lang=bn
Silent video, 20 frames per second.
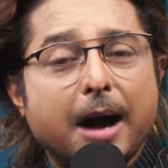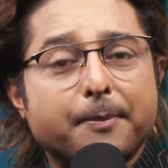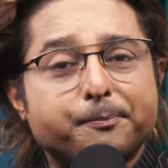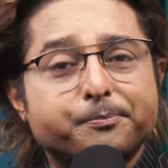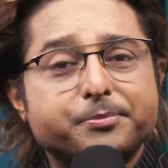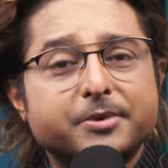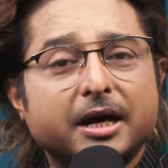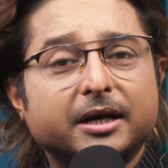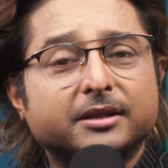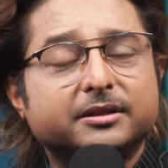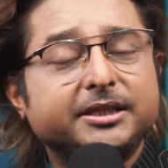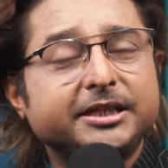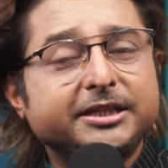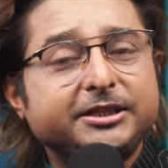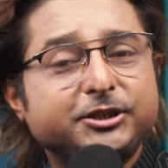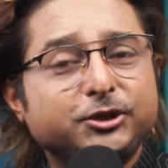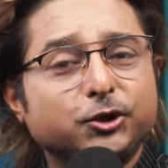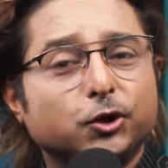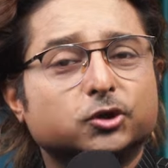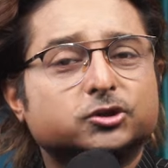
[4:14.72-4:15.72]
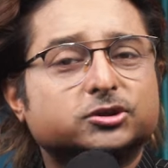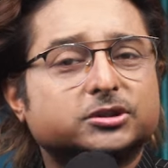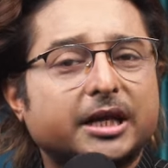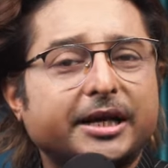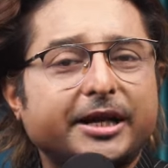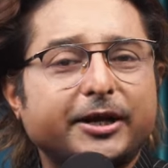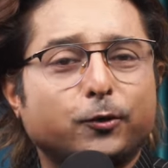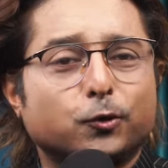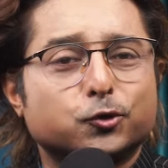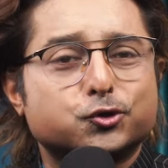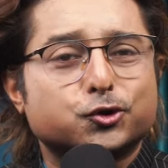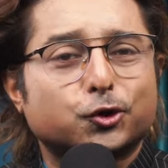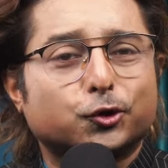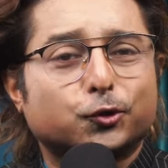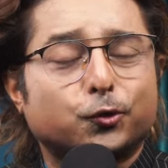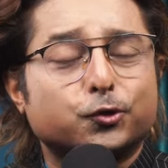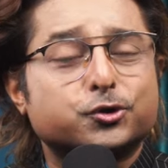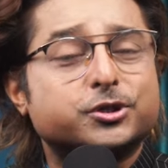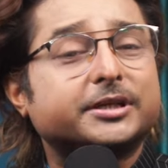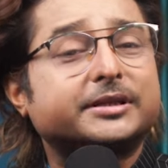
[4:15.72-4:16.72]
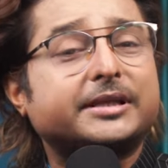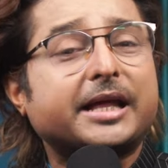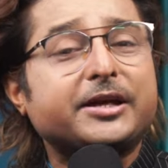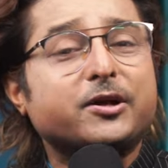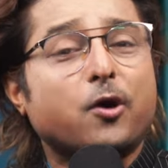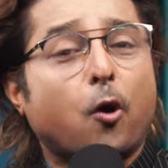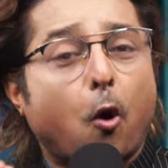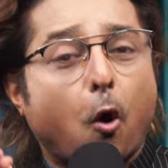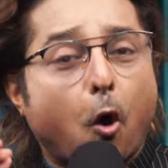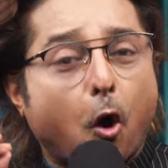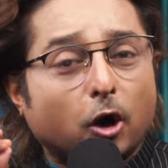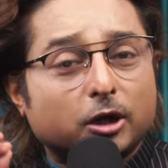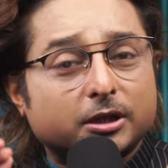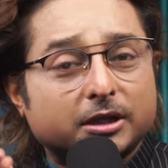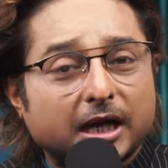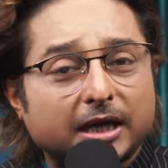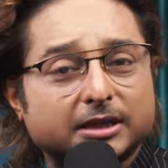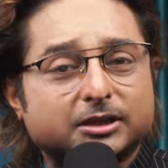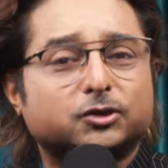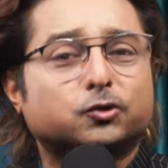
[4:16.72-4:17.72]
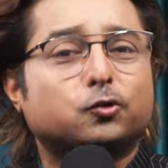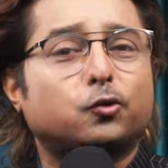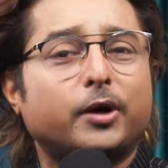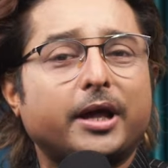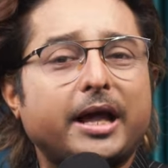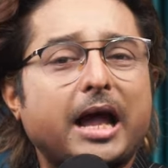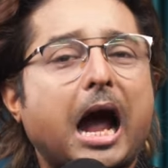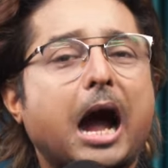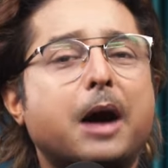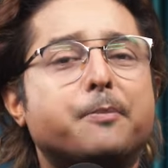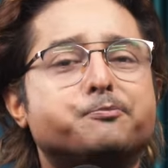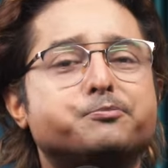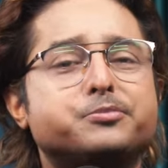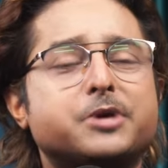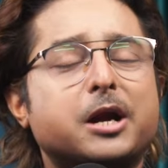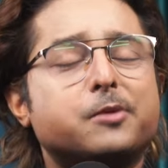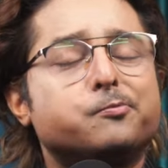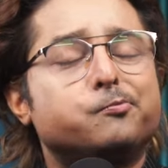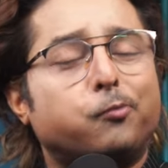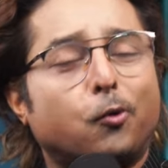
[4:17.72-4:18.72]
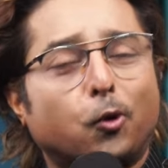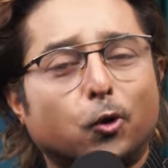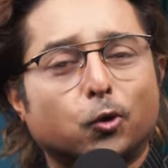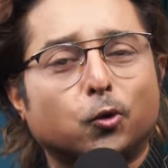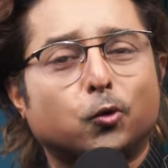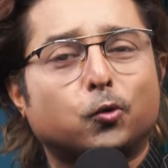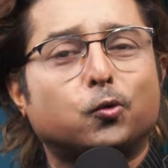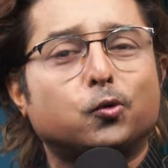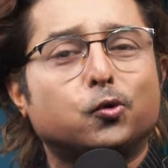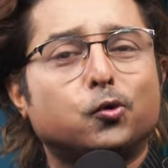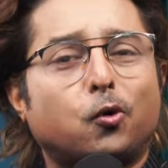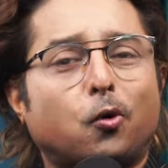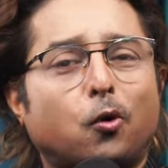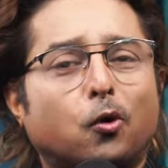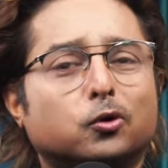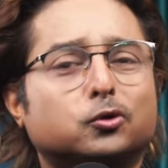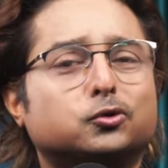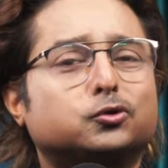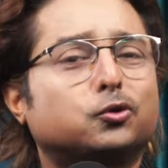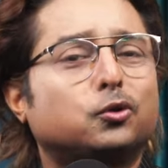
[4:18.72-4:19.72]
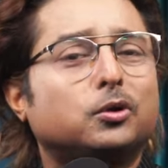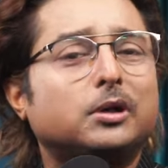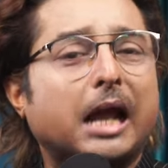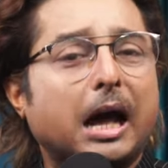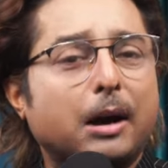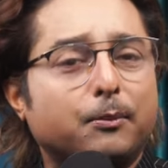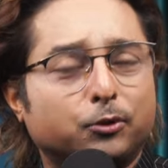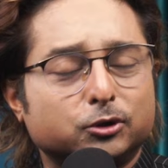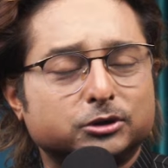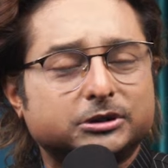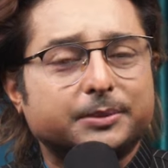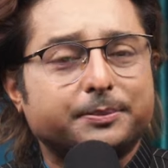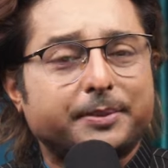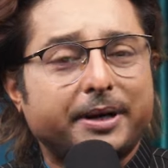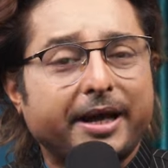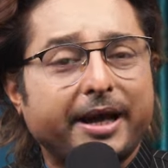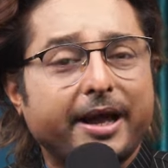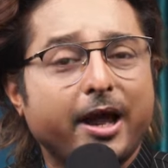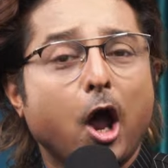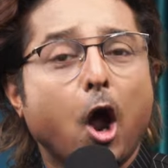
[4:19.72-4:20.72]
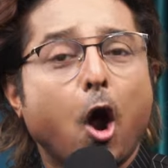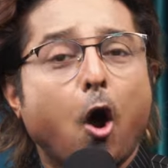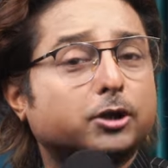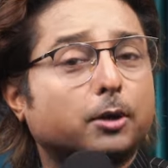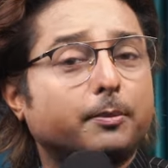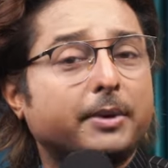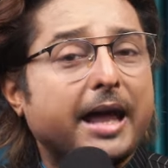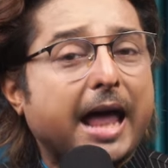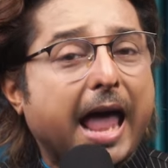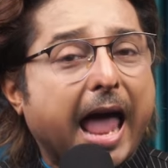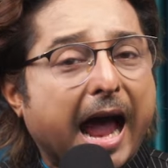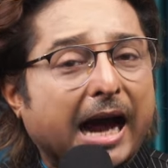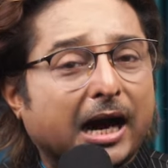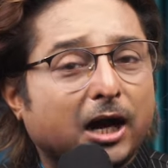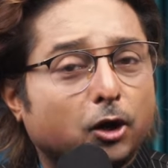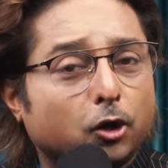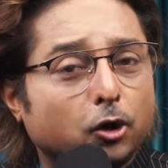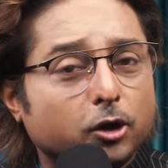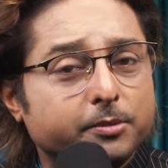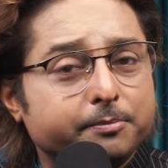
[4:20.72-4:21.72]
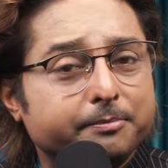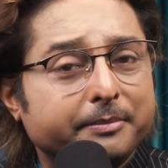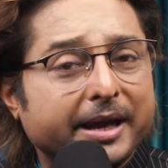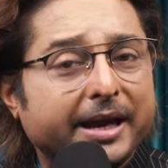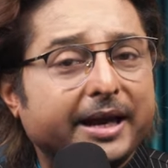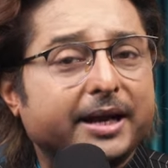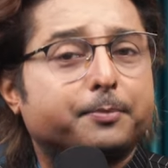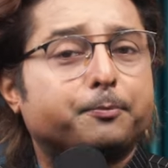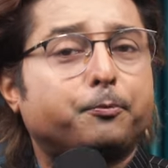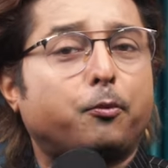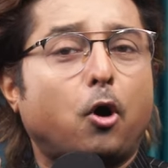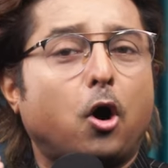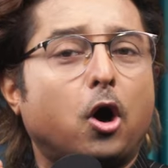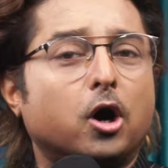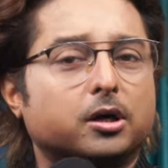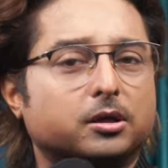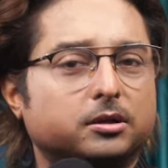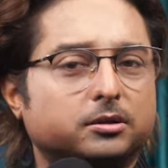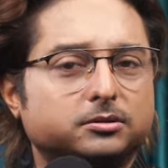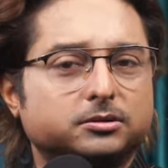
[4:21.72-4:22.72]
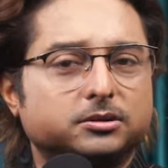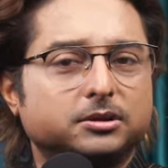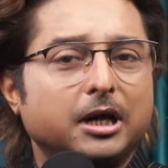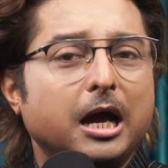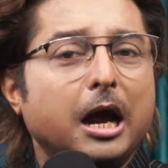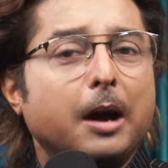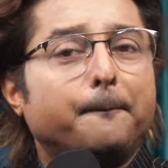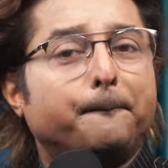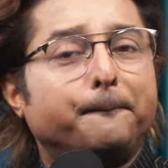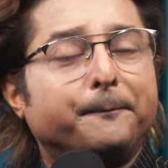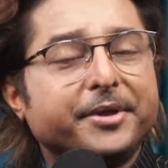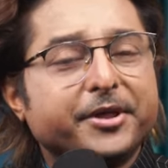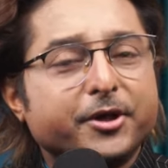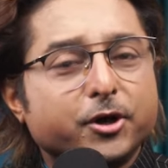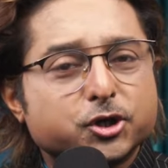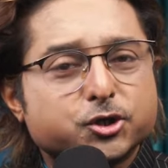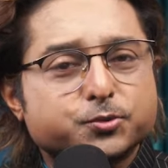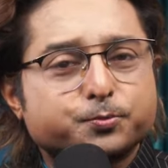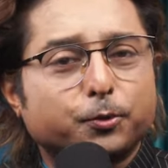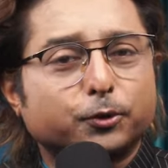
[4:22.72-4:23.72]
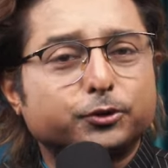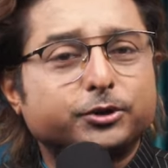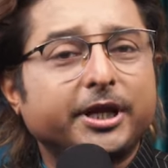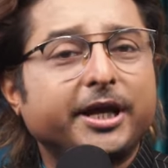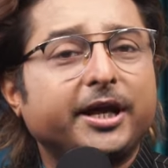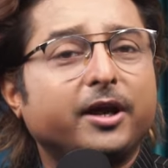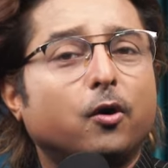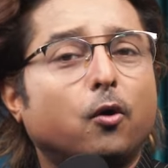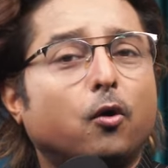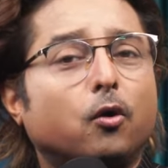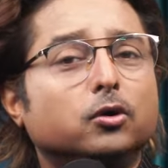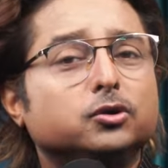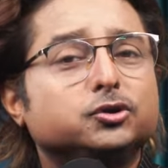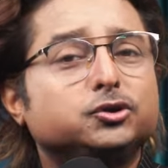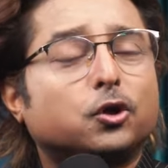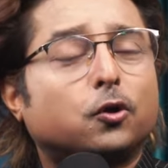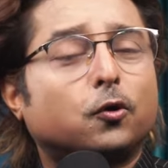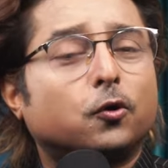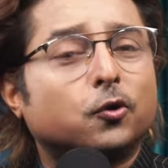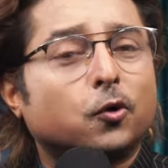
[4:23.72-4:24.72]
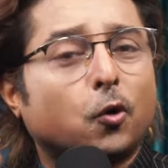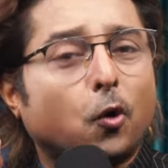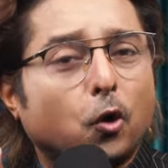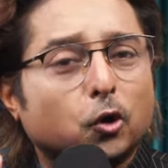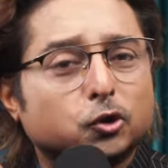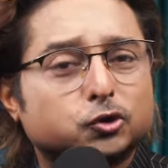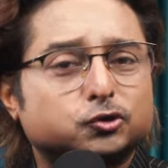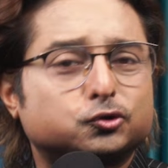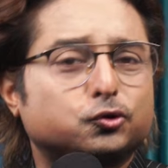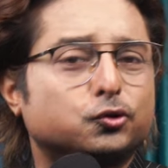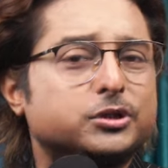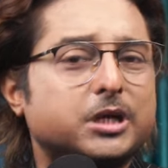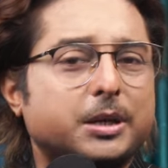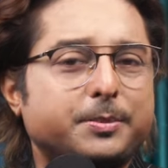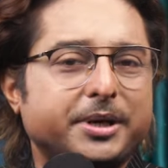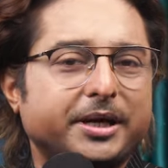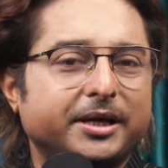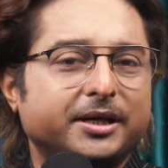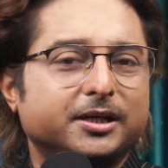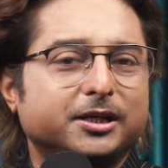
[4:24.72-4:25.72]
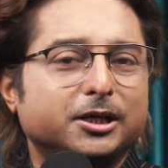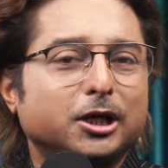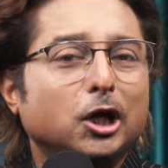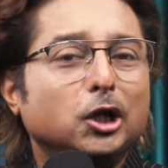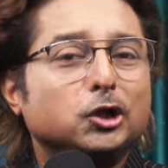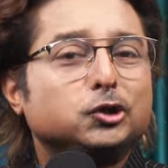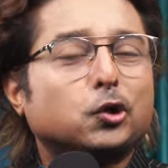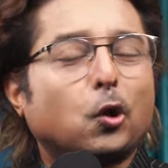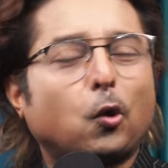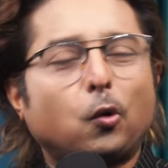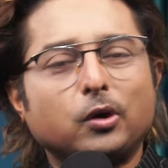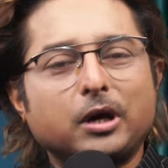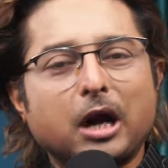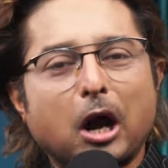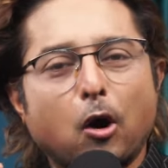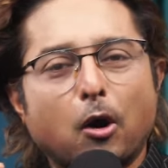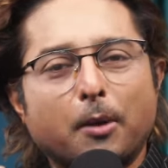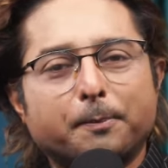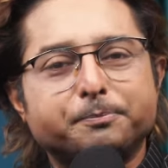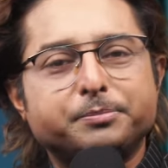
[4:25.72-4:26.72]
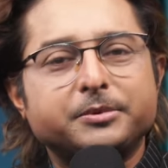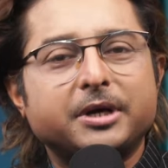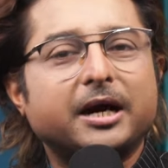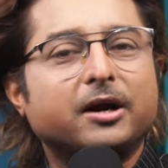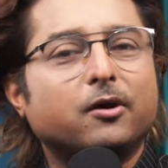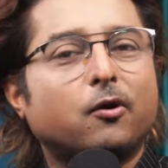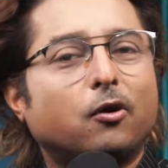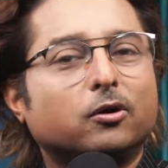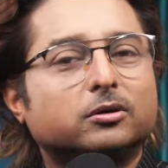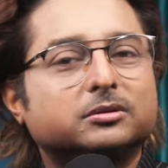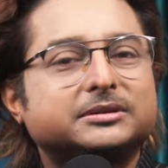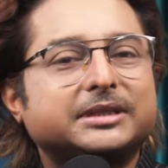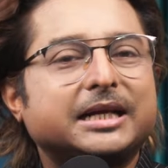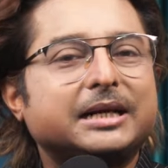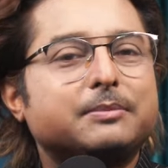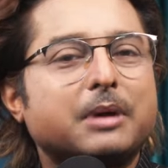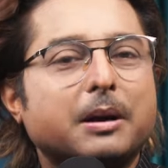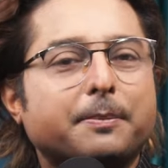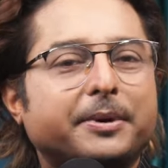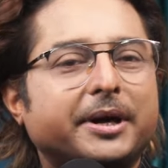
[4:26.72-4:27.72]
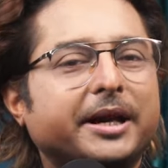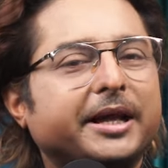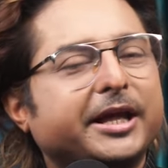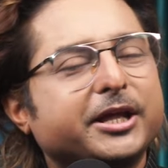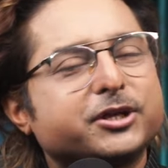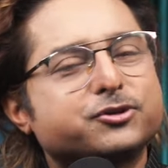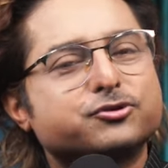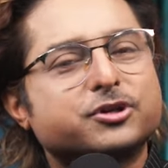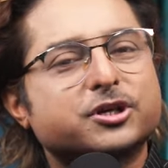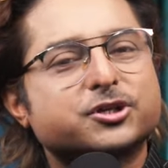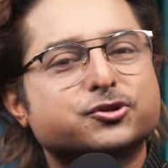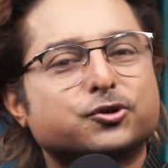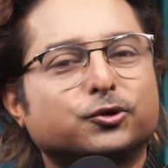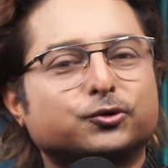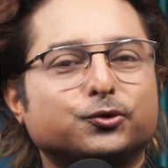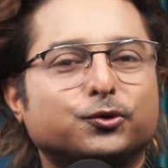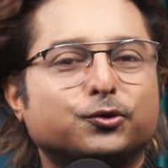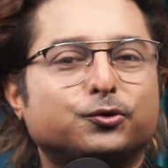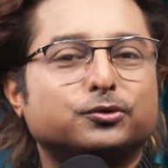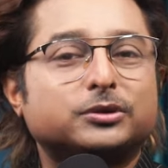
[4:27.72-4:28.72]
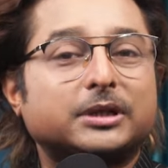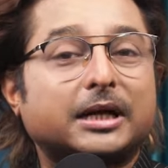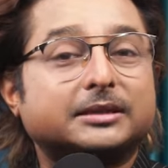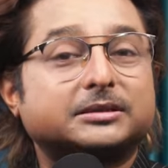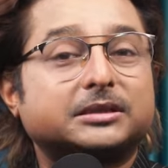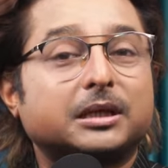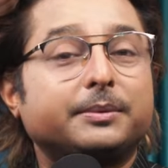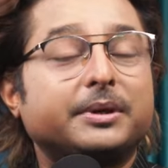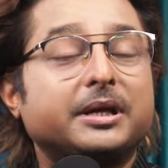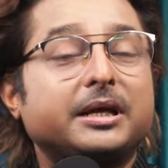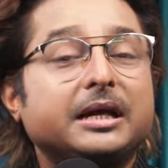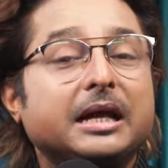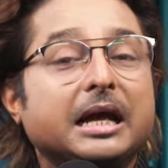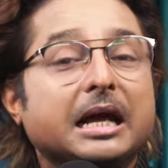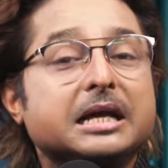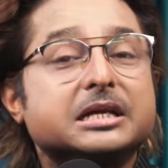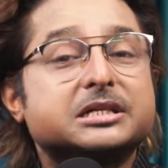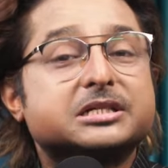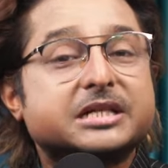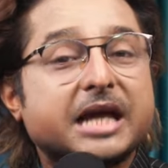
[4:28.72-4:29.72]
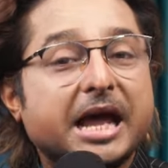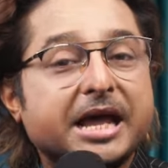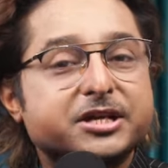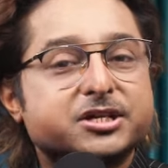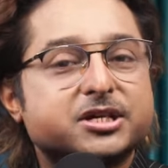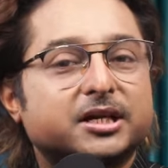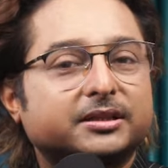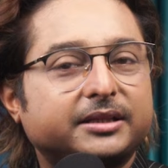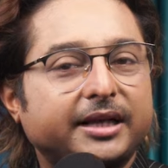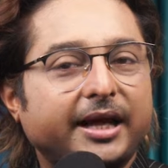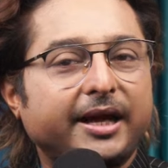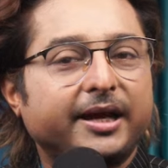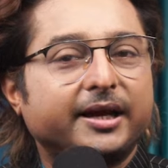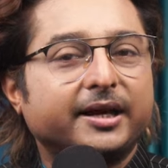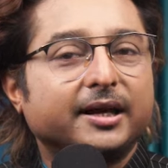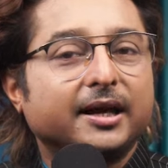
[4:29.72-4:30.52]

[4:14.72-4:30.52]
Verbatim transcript: আপনার দ্বিতীয় স্থানে গোচর করছে তাই হঠাৎ করে আপনার বড় কোনো অর্থ লাভ হতে পারে তবে এগারোই মেয়ের পর বৃহস্পতি যখন অস্ত যাবে তখন আপনার অর্থের ব্যাপারে কিছুটা সতর্ক থাকতে হবে সেই সাথে